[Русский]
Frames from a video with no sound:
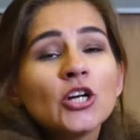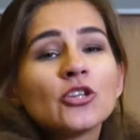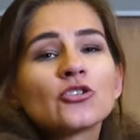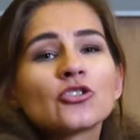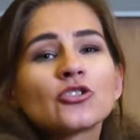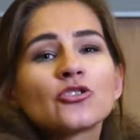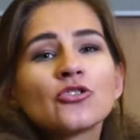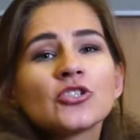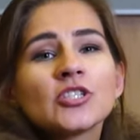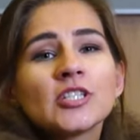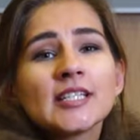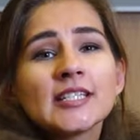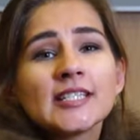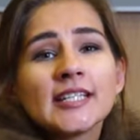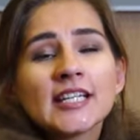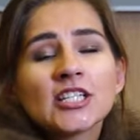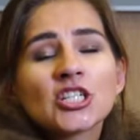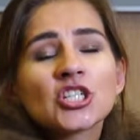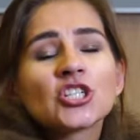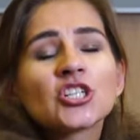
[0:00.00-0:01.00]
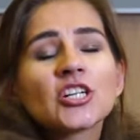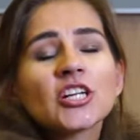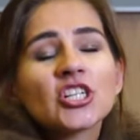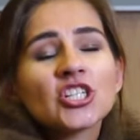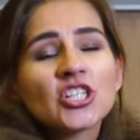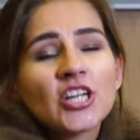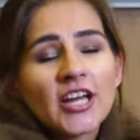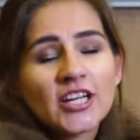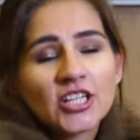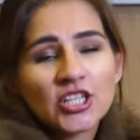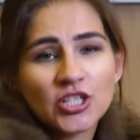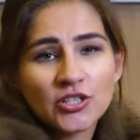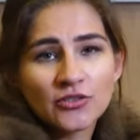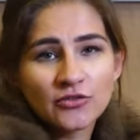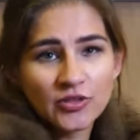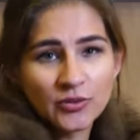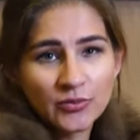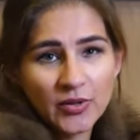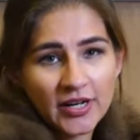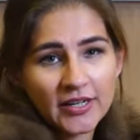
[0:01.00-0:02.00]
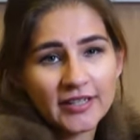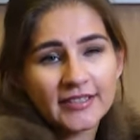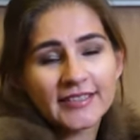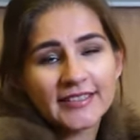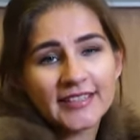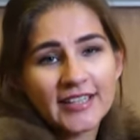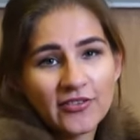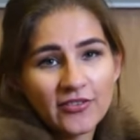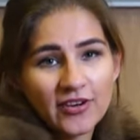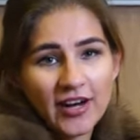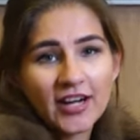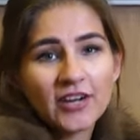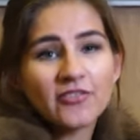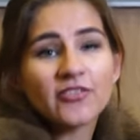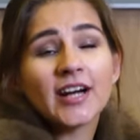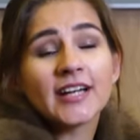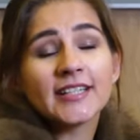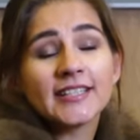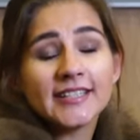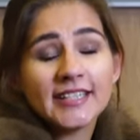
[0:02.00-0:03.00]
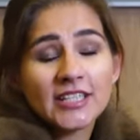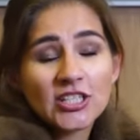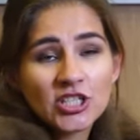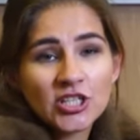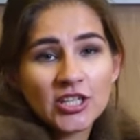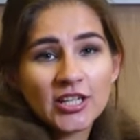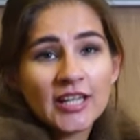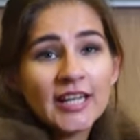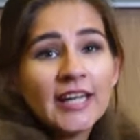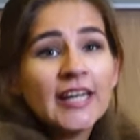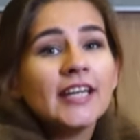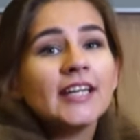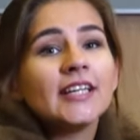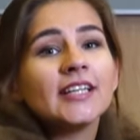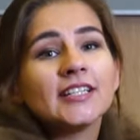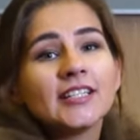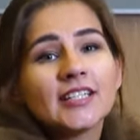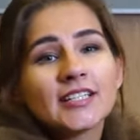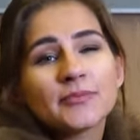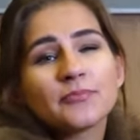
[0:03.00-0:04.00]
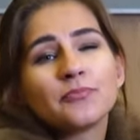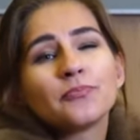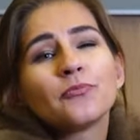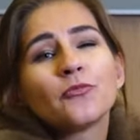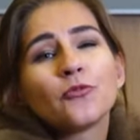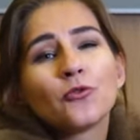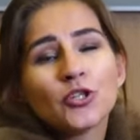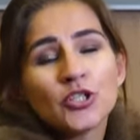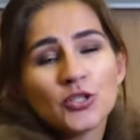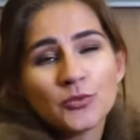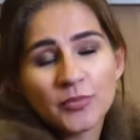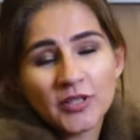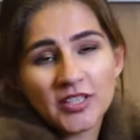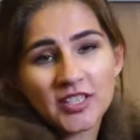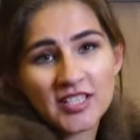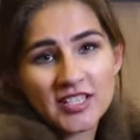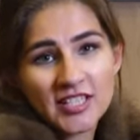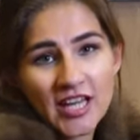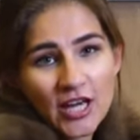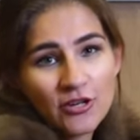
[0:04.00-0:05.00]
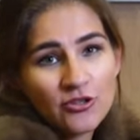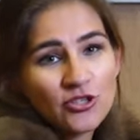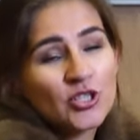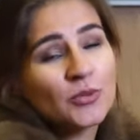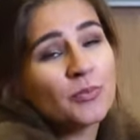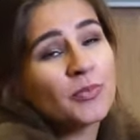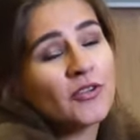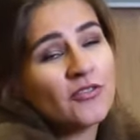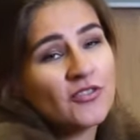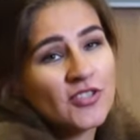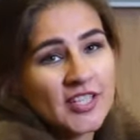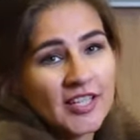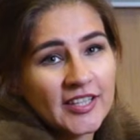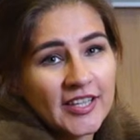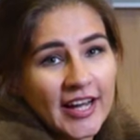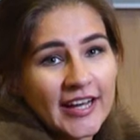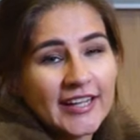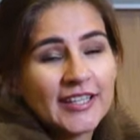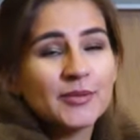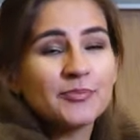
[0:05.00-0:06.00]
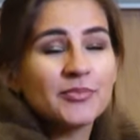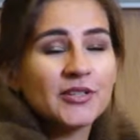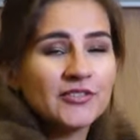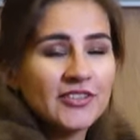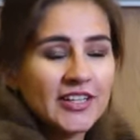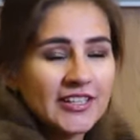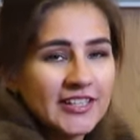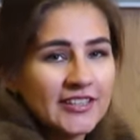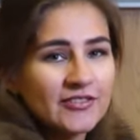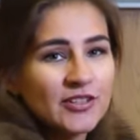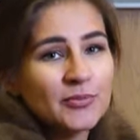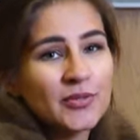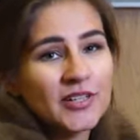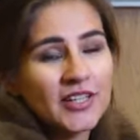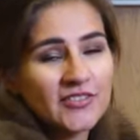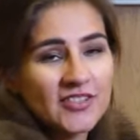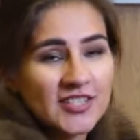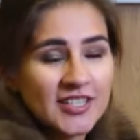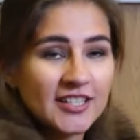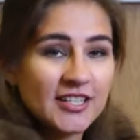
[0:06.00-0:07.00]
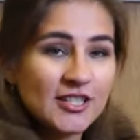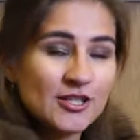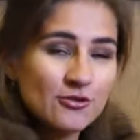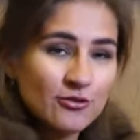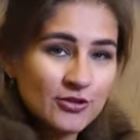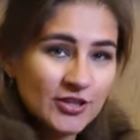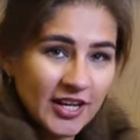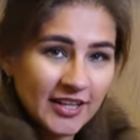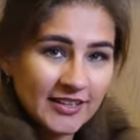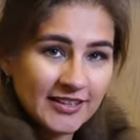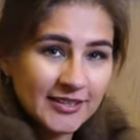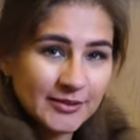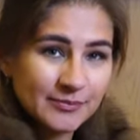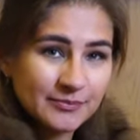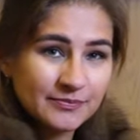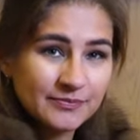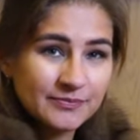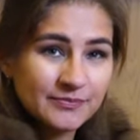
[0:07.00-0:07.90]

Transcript: но зато здесь есть широчайший выбор товаров, одежды и есть очень потрясающие профессиональные приветливые продавцы-консультанты.